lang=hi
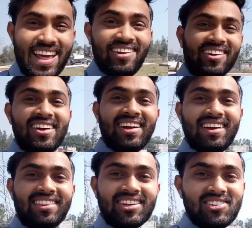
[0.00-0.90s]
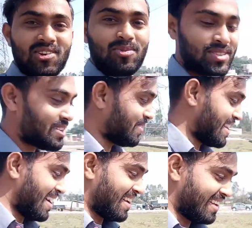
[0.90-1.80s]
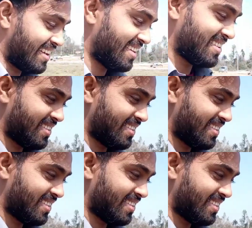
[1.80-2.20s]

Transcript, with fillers: लोग इधर स्लो मोशन बना रहे हैं